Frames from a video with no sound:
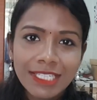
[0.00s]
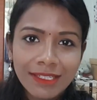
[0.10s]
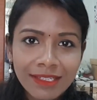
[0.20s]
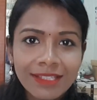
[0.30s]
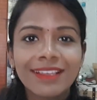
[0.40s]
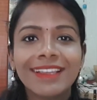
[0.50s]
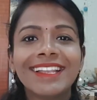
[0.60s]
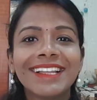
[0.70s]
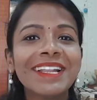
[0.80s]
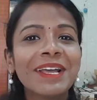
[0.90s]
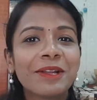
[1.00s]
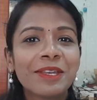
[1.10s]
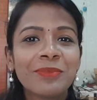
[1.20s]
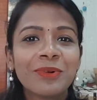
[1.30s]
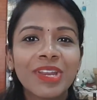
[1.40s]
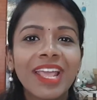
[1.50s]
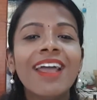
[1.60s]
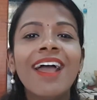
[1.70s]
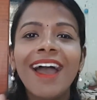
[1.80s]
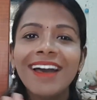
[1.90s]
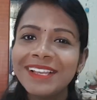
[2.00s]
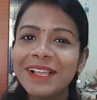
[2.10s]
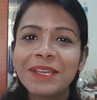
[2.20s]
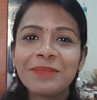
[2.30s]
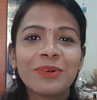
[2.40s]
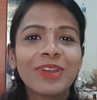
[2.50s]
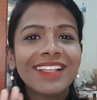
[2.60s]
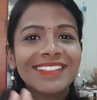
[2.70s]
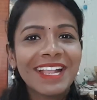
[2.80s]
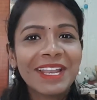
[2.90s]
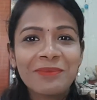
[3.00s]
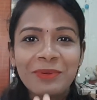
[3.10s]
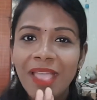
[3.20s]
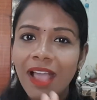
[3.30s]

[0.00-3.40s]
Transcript: சின்ன சங்கிலியில் தான் நான் கட்டி போடுறேன் அதில் கட்டி போட்டால் அந்த யானை எப்பவுமே